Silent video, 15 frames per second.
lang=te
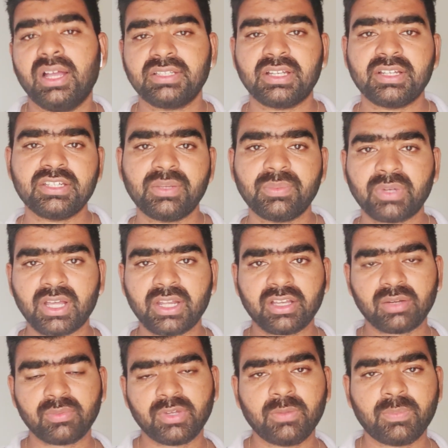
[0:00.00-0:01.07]
ఆ సంక్షేమ
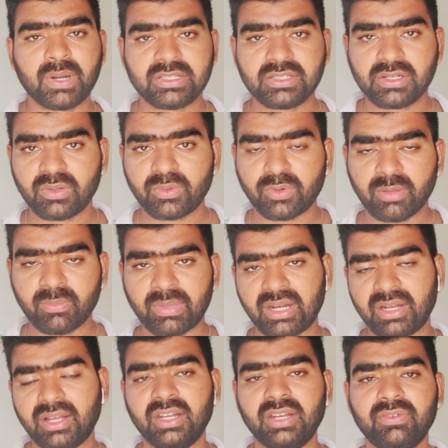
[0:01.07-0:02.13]
కార్యక్రమాలు ప్రజల్లో కూడా
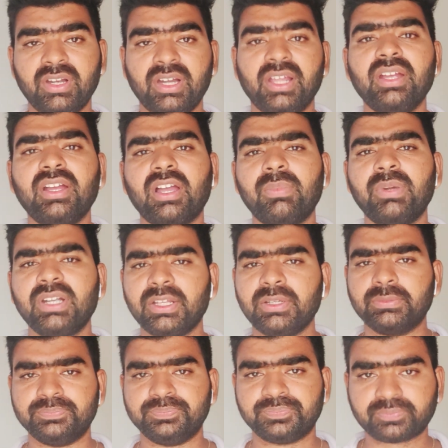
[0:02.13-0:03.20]
బలంగానే వెళ్ళాయి కాబట్టి